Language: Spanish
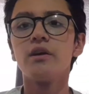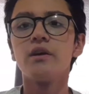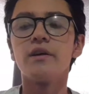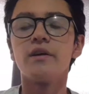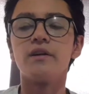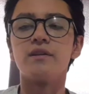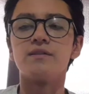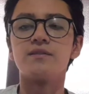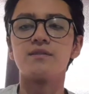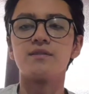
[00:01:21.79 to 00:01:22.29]

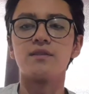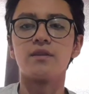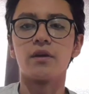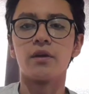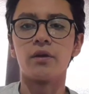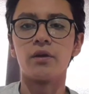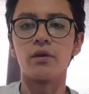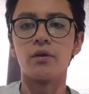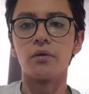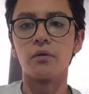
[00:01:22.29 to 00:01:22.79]

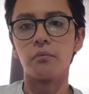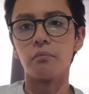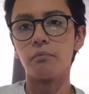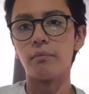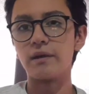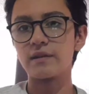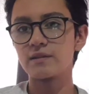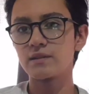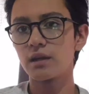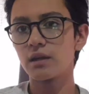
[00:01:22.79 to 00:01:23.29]
este,
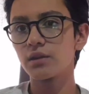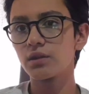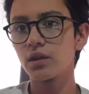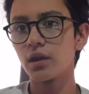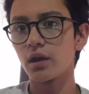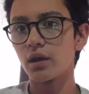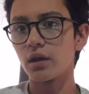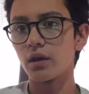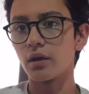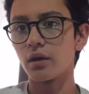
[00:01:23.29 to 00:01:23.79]

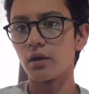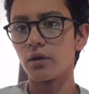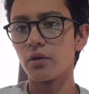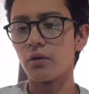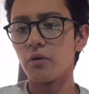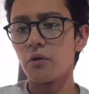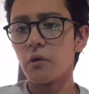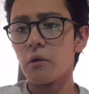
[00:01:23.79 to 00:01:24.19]
bastante